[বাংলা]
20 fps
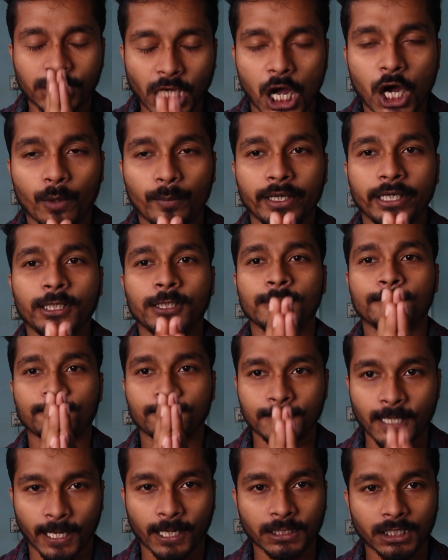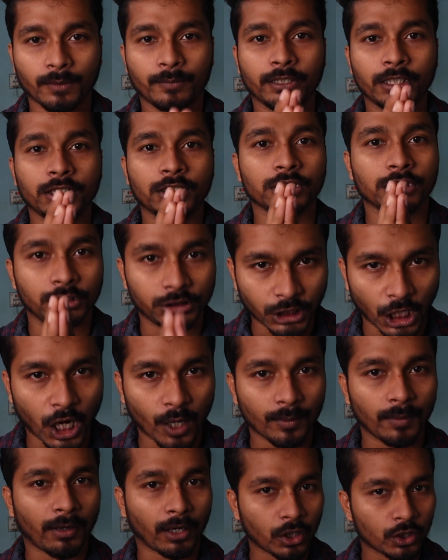যা হবে দেখা যাবে যা
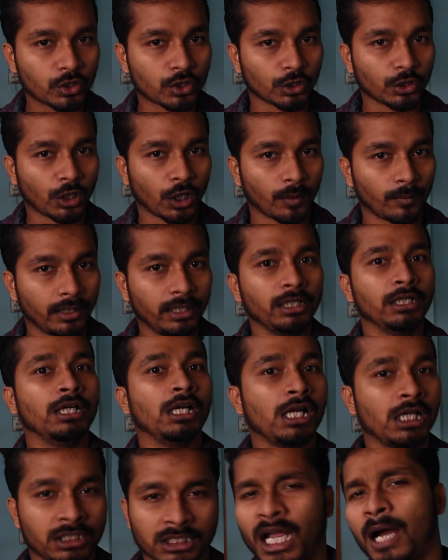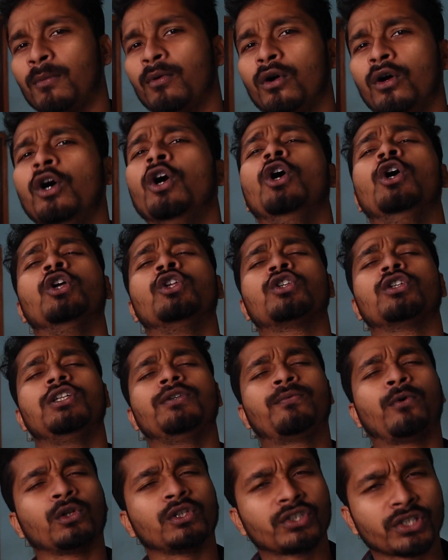হবে ভালোর জন্য হবে যাব যদি
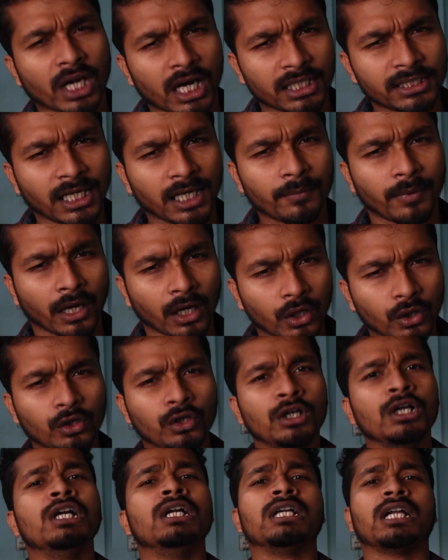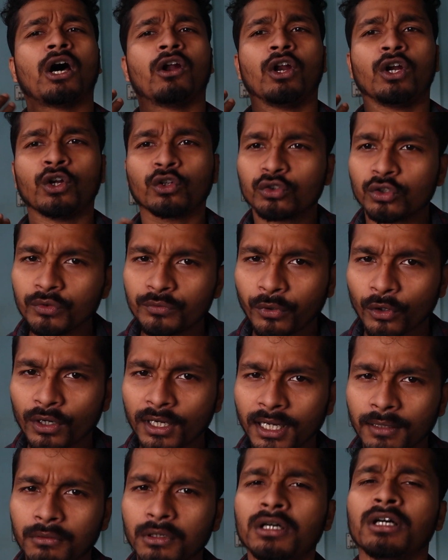ফোন ছাড়া যায় ভালো নাহলে নতুন ফোন
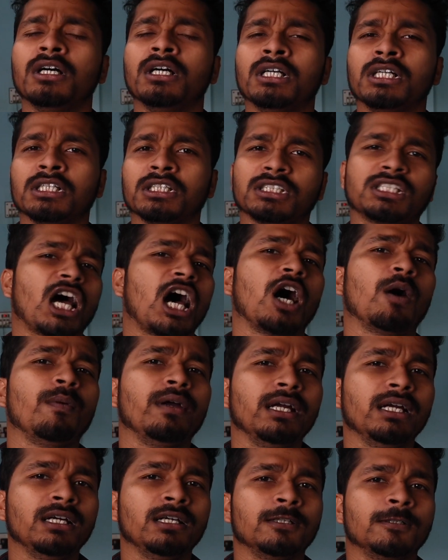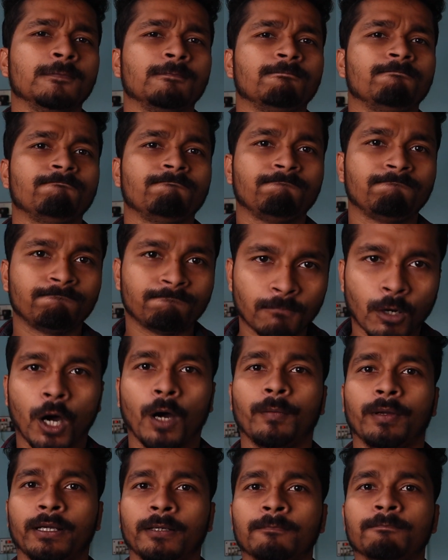নেব যা হবে
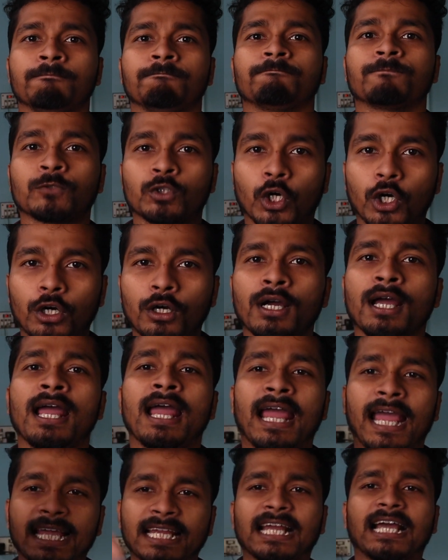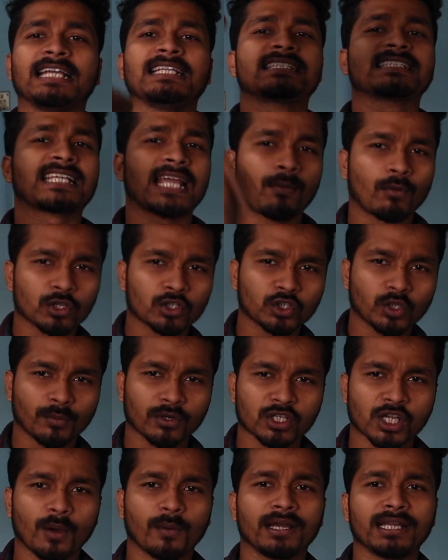হবে তো হেই গাইস কেমন আছো
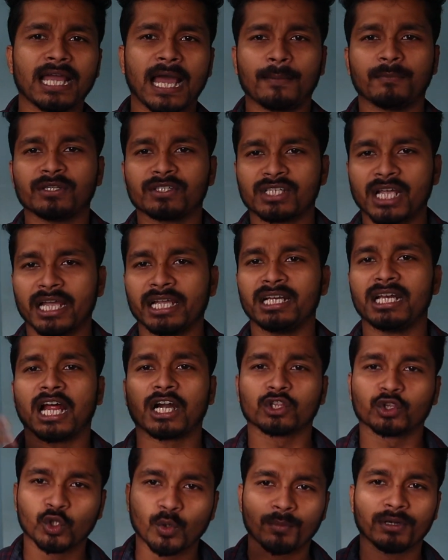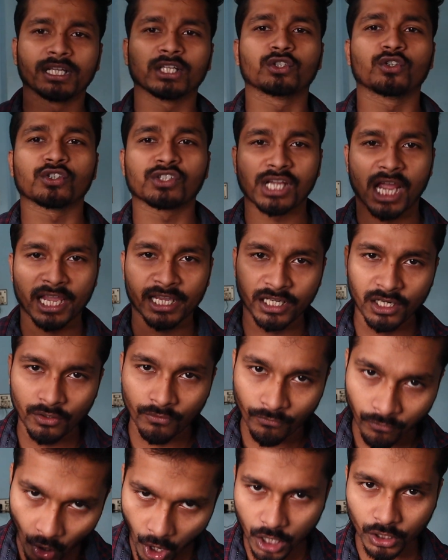তোমরা সবাই আমি শাহিল আর তোমরা দেখছো শাহিল
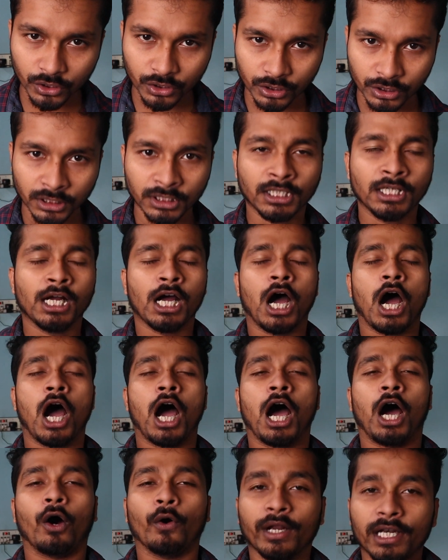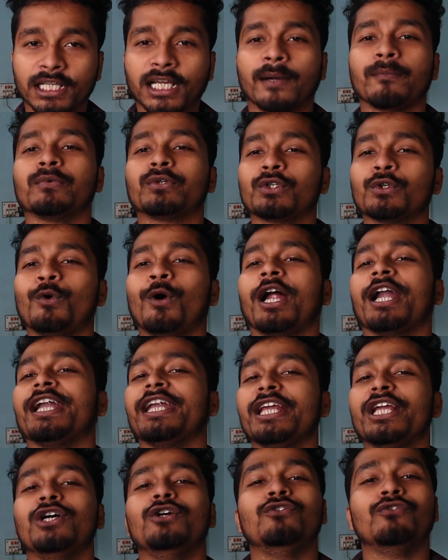ব্লগস ওয়েলকাম টু আর
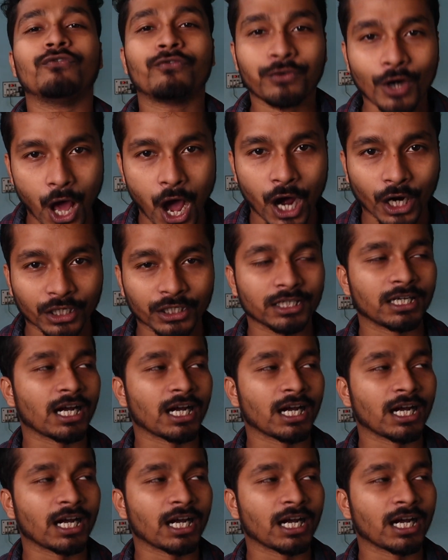নিউ ব্লগ